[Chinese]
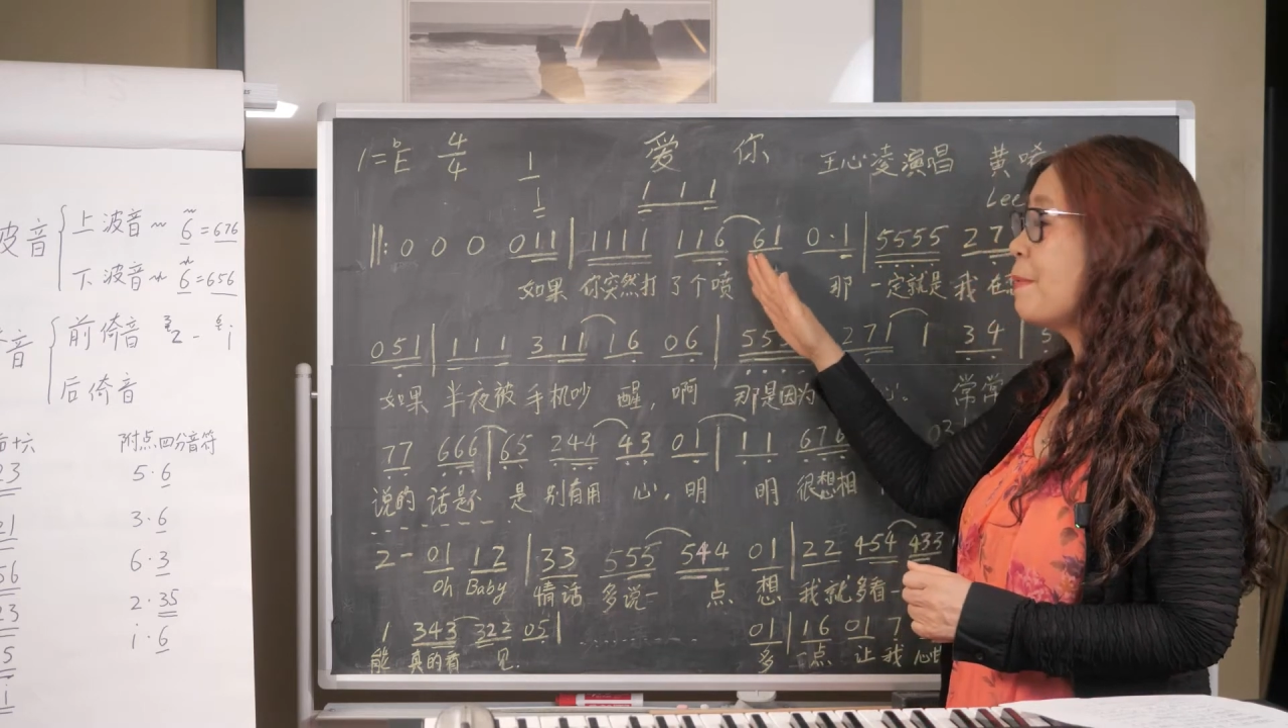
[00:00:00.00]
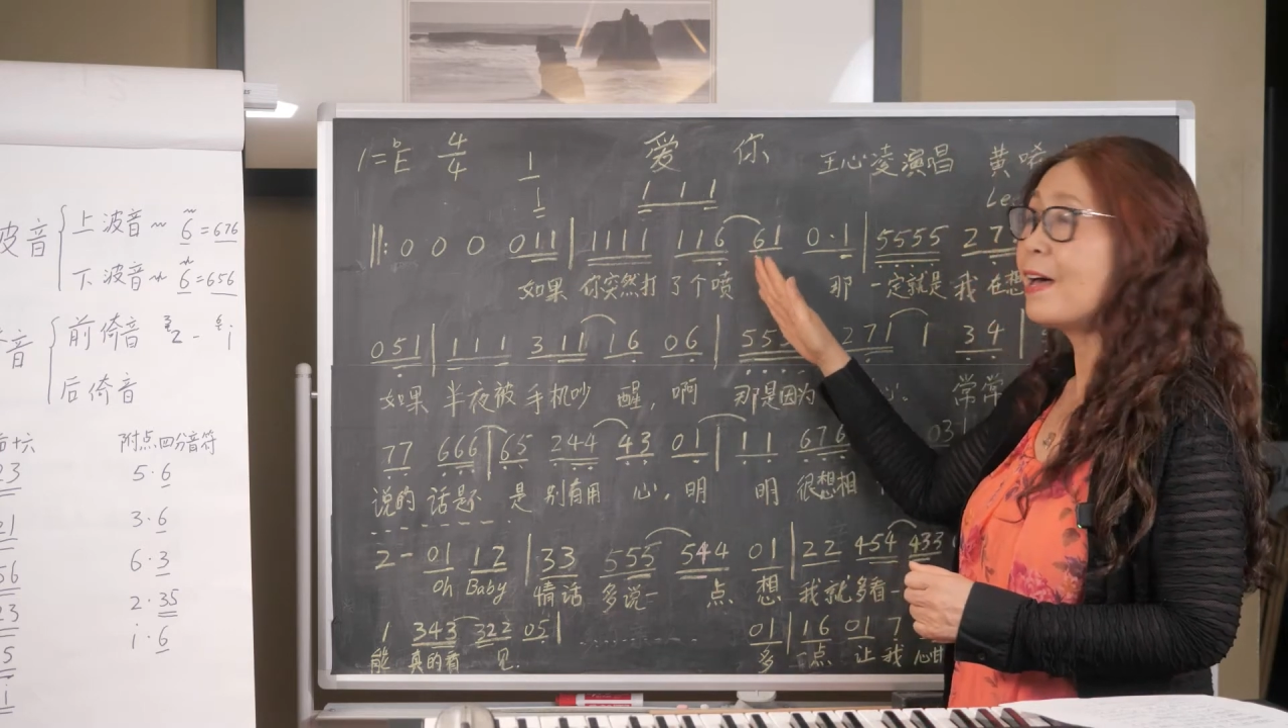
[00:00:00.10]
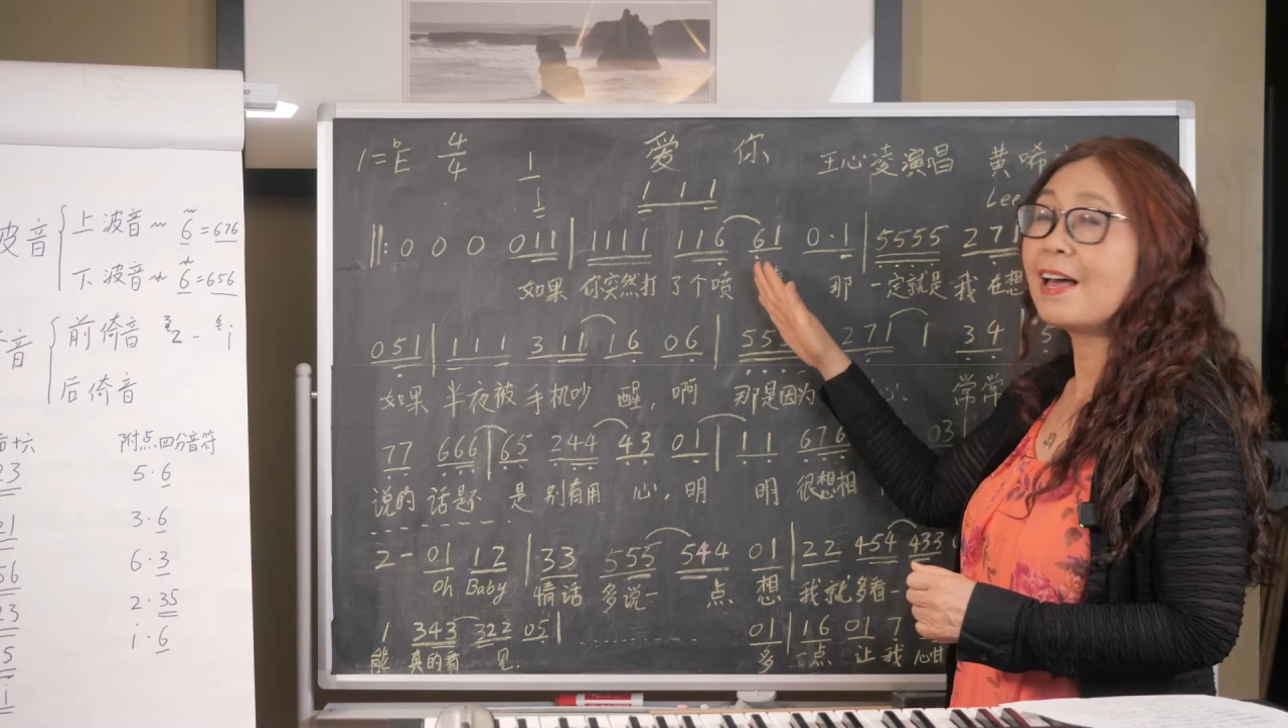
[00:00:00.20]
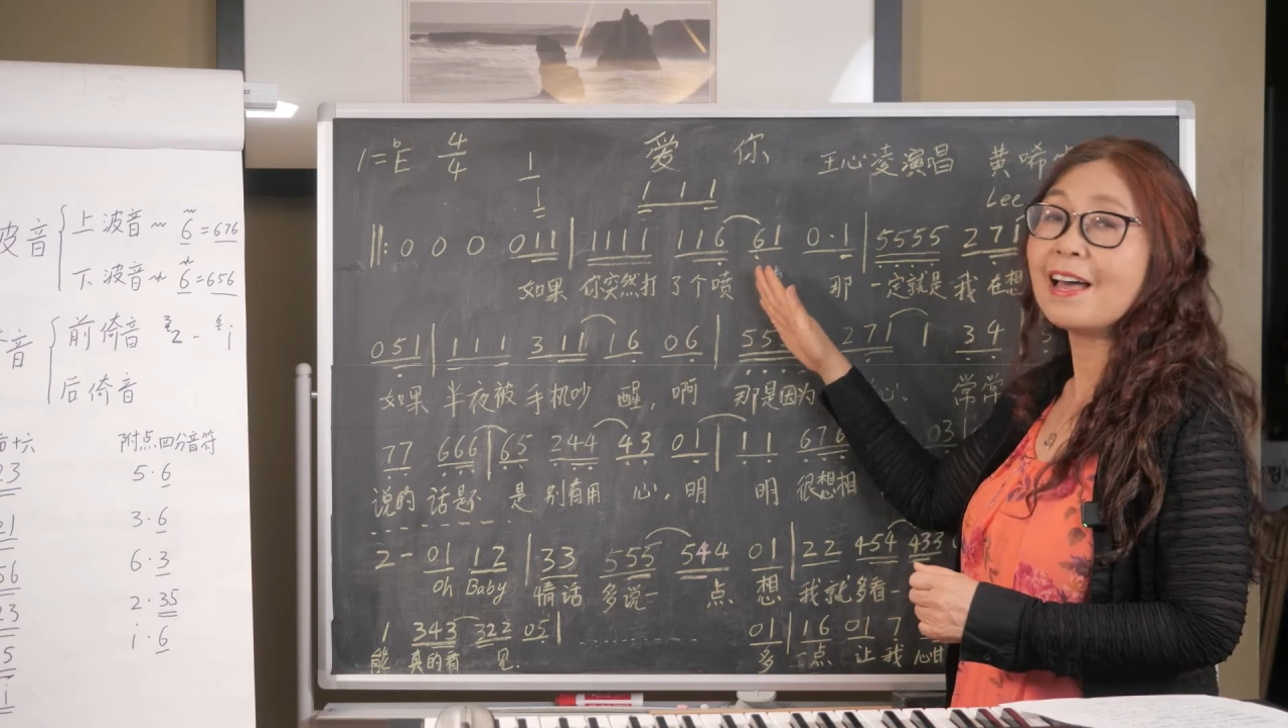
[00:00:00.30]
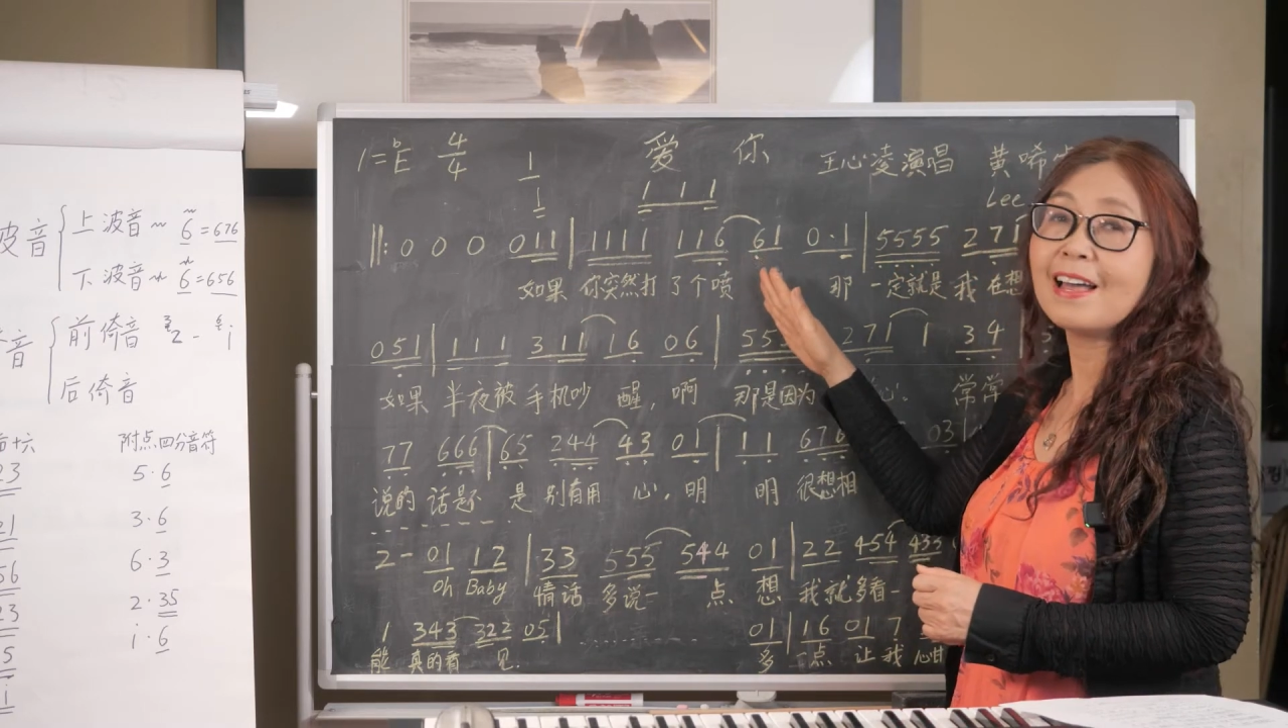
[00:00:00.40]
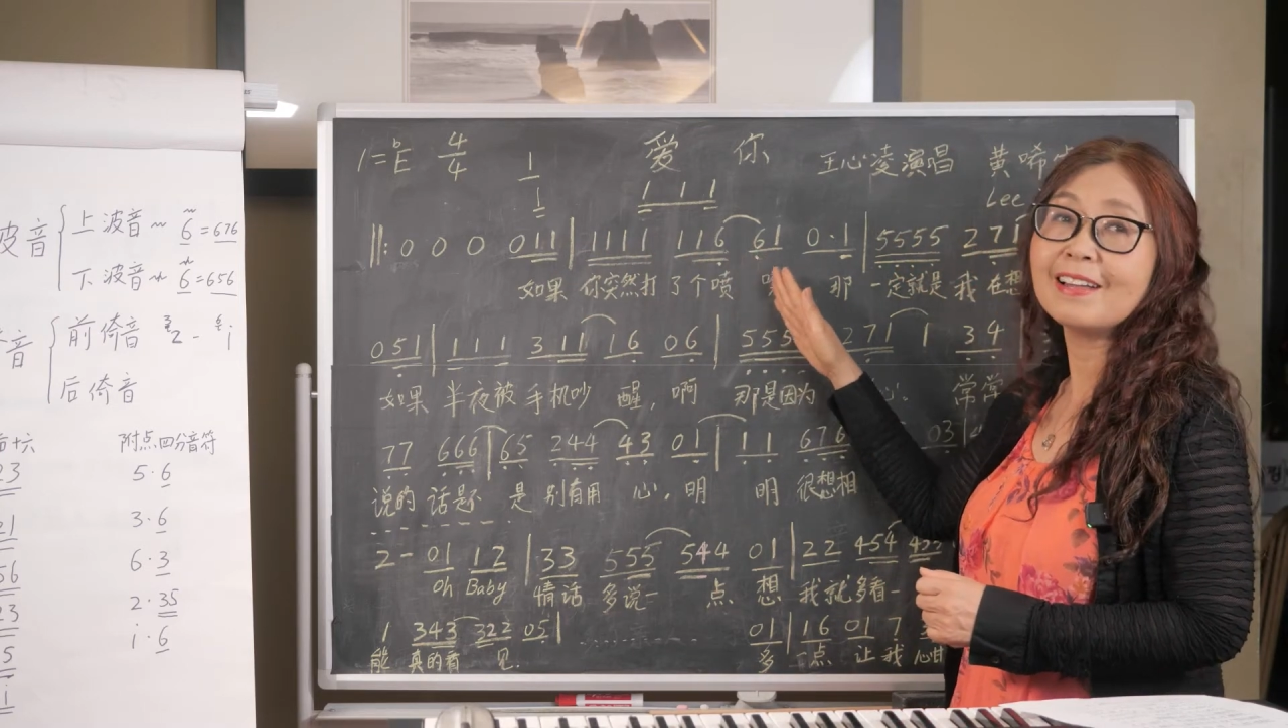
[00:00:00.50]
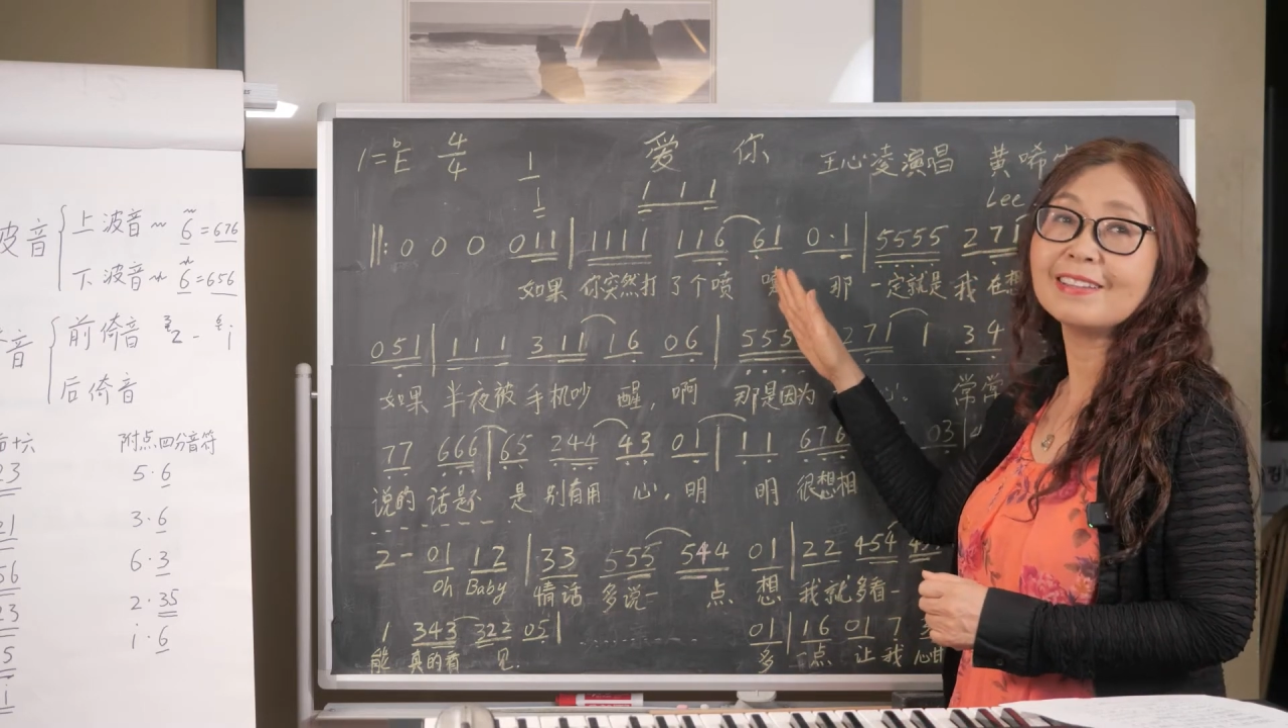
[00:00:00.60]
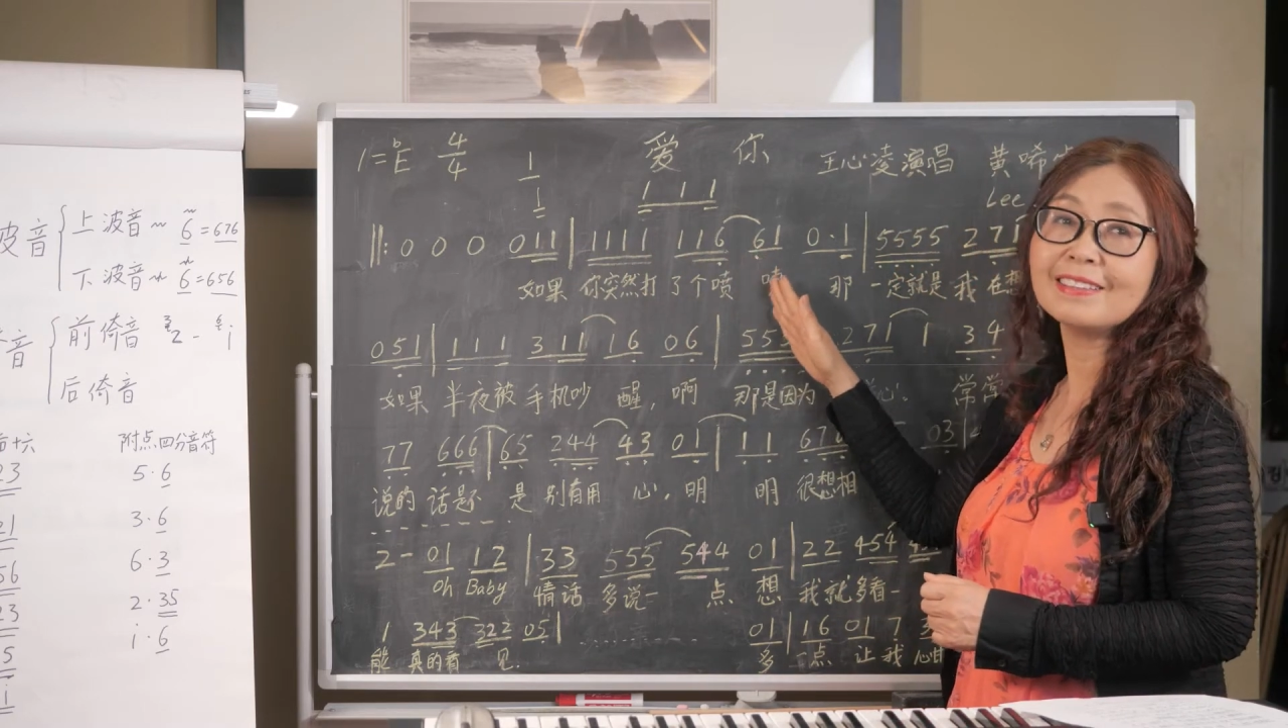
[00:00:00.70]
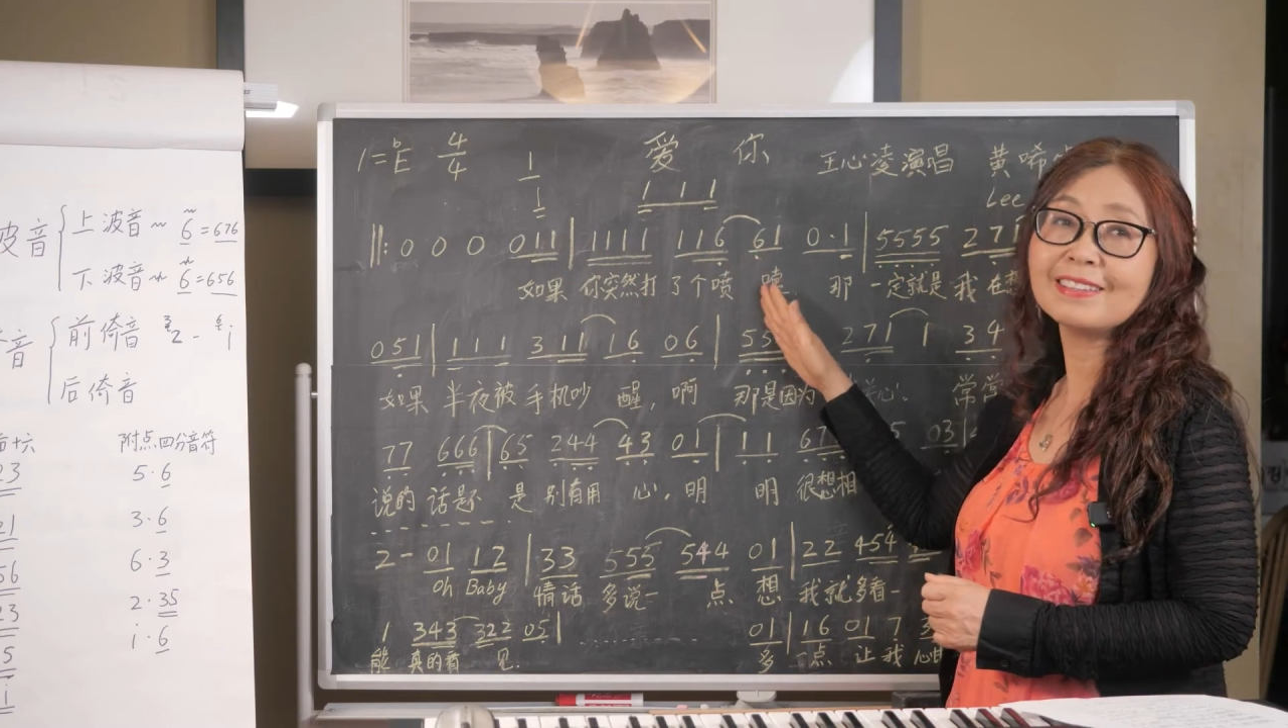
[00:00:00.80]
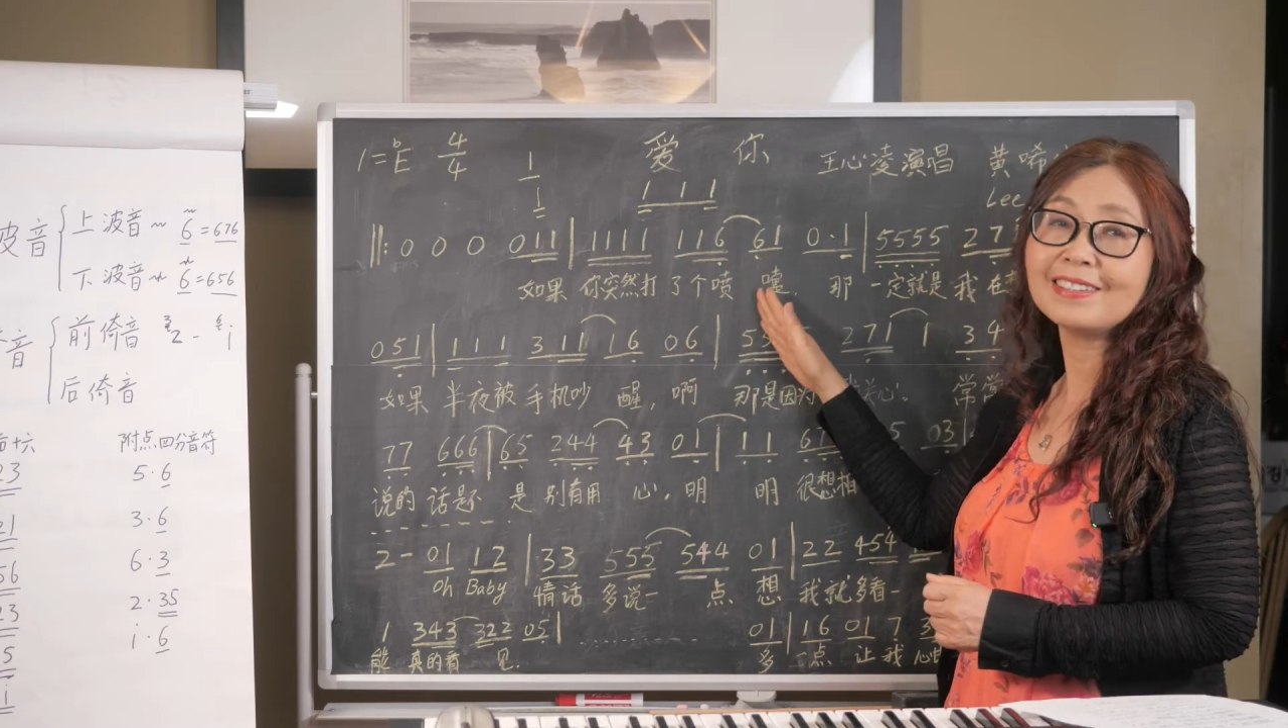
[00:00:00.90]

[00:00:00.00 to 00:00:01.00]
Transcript: 喷